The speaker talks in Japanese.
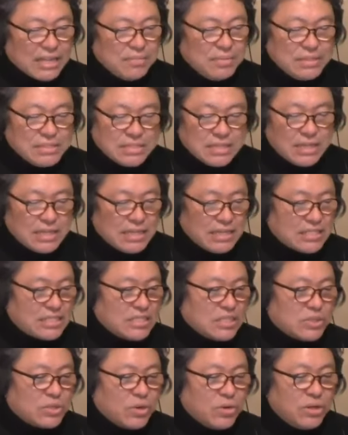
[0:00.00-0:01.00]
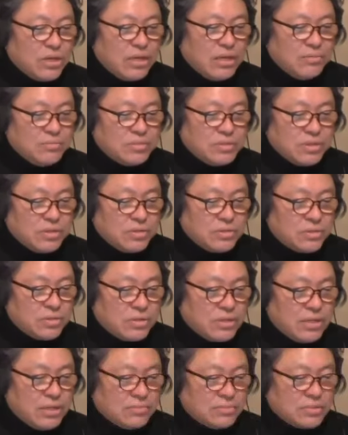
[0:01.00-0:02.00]
水江です。
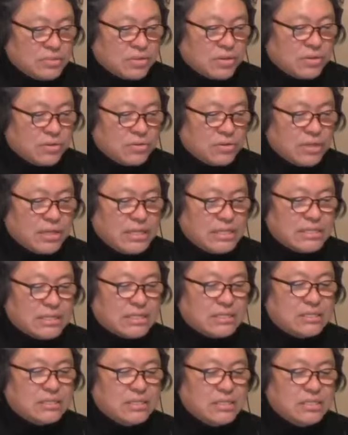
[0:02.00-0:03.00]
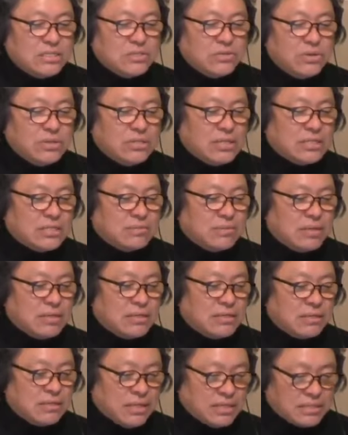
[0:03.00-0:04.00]
ドリームオンドリームということで、1月25日発
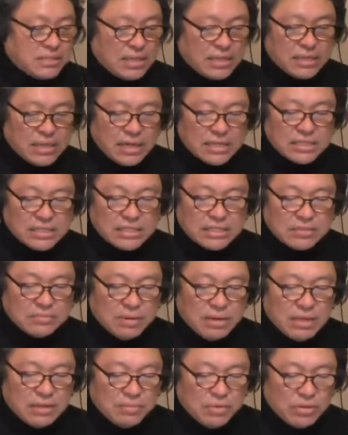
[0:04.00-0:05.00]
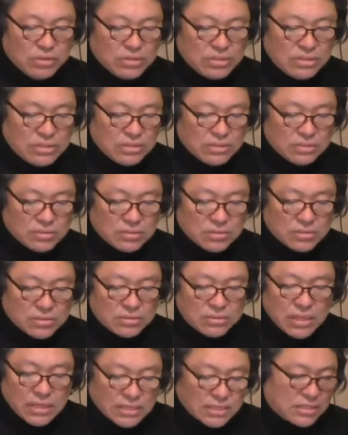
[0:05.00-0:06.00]
売ですね。8枚目の
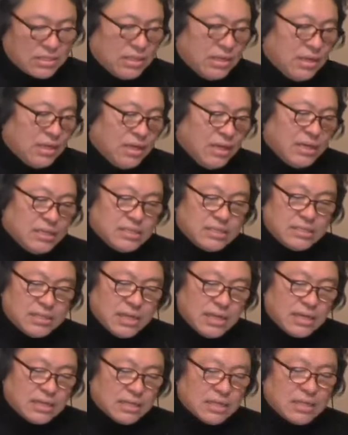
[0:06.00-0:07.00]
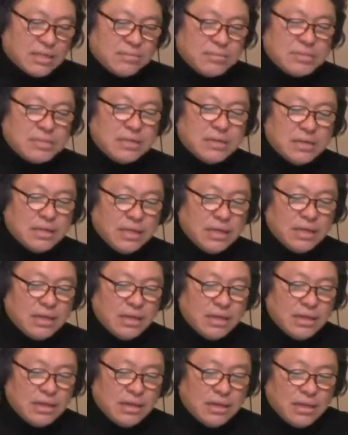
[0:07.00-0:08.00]
シングルです。さあ、高田水江が
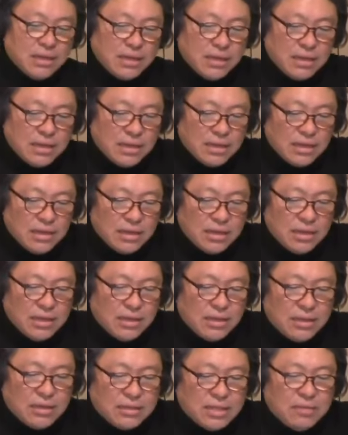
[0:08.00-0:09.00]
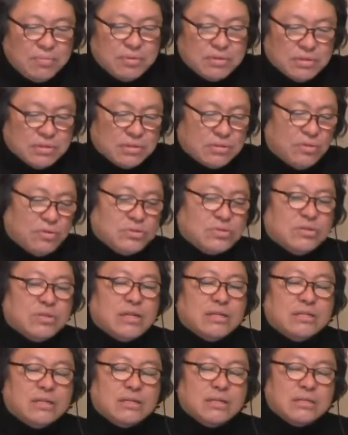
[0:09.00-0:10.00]
ね、えー、デビュー好調
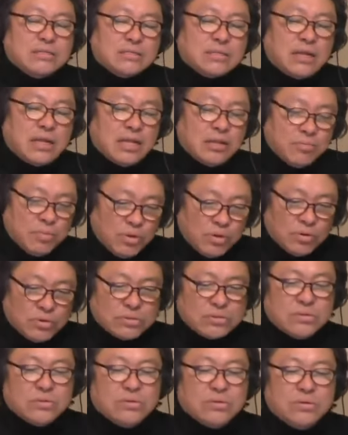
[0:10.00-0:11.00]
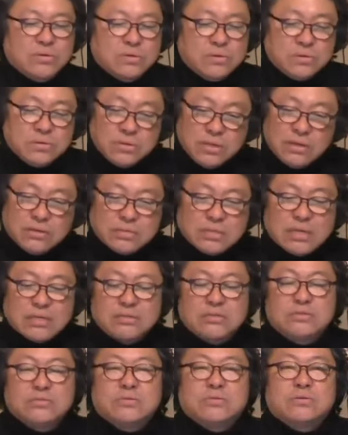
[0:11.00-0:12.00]
だったんですけれども、そのね、宇
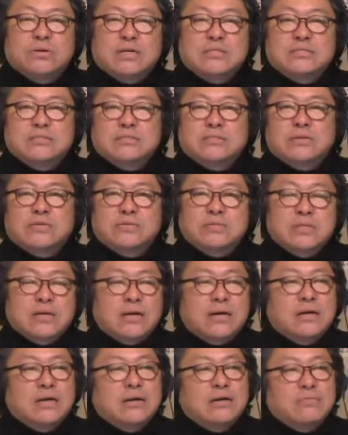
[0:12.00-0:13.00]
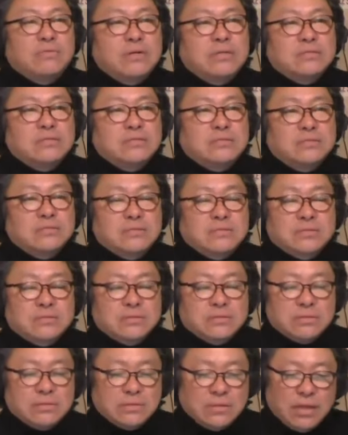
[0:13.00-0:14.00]
崎竜道が作ったこの世界観は、ね、
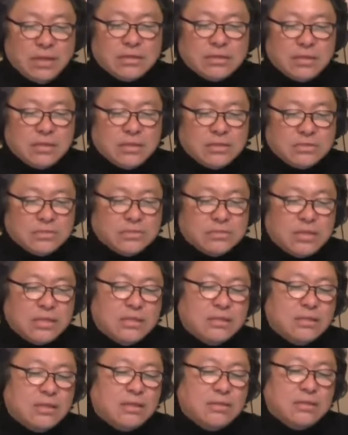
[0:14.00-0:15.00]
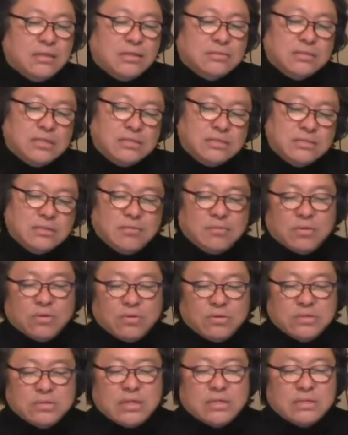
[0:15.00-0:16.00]
77年、78年ぐらいの
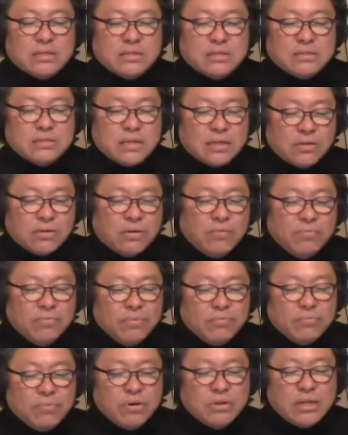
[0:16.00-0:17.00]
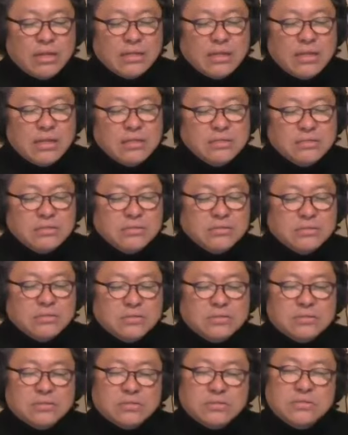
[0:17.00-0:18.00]
好調だったんですけど、もうね、79
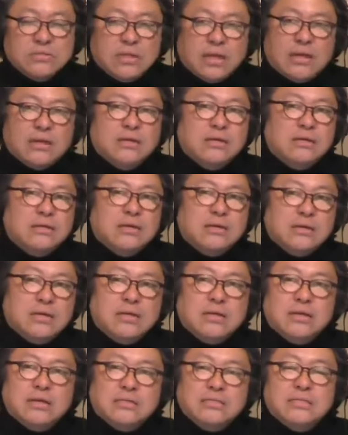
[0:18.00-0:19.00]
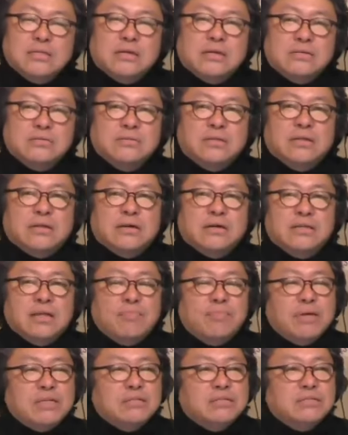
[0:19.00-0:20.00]
9年、8年から9年かけて、
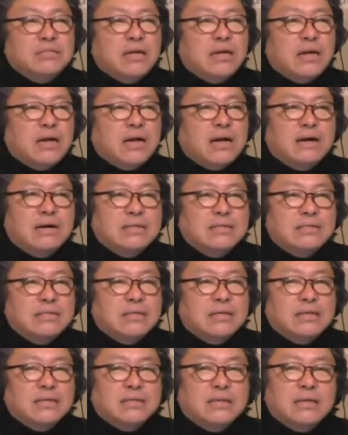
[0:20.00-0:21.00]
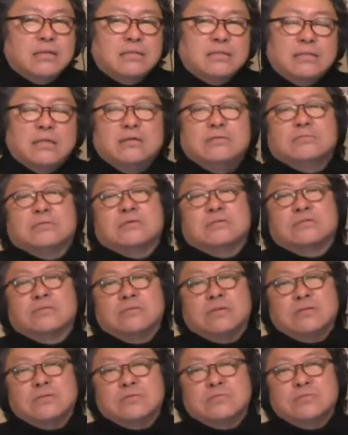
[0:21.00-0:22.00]
やっぱり時代が変わってきていってるんです
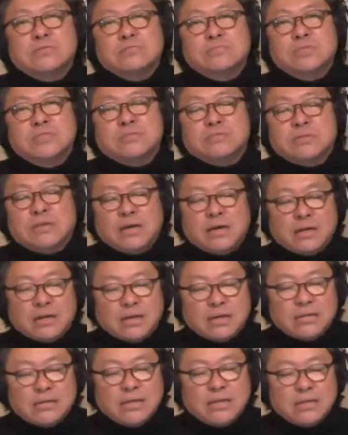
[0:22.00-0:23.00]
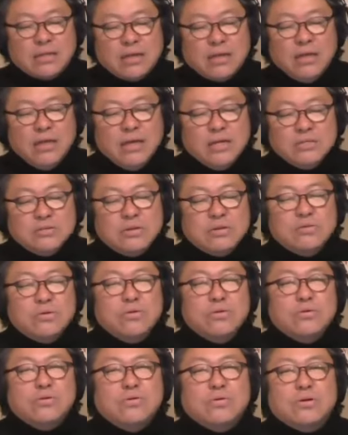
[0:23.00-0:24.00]
よね。そのニューミュージックの流れが来ていて、それ
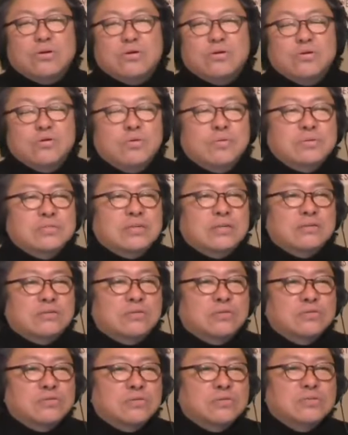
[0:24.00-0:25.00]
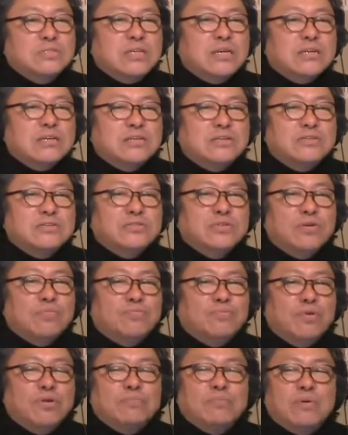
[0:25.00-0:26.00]
どういう効果を及ぼすかというと、ちょっと
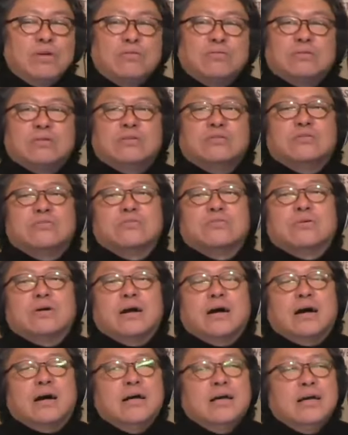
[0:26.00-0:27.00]
ザキルードっぽいメロディーというのが、